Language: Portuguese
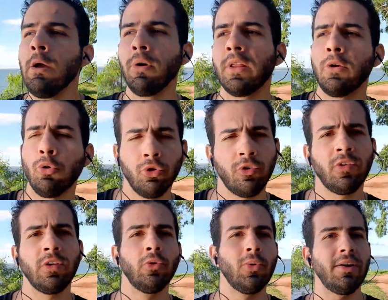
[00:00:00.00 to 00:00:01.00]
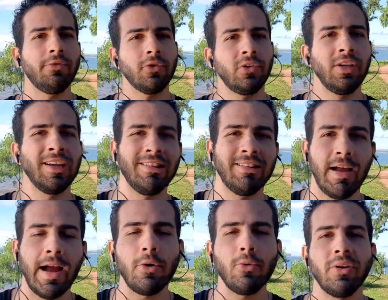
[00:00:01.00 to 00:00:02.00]
Porque hoje, se não é você que
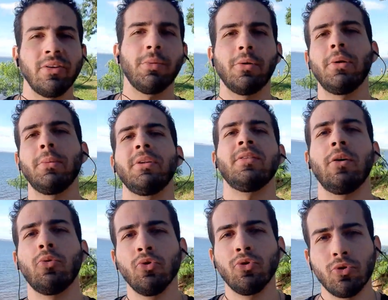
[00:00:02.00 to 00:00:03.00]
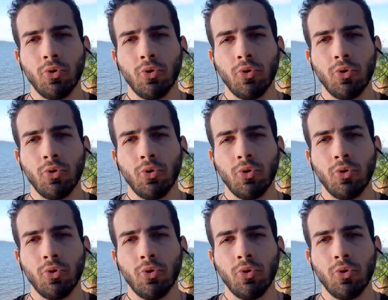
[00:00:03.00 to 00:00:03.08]
está com esse problema de saúde,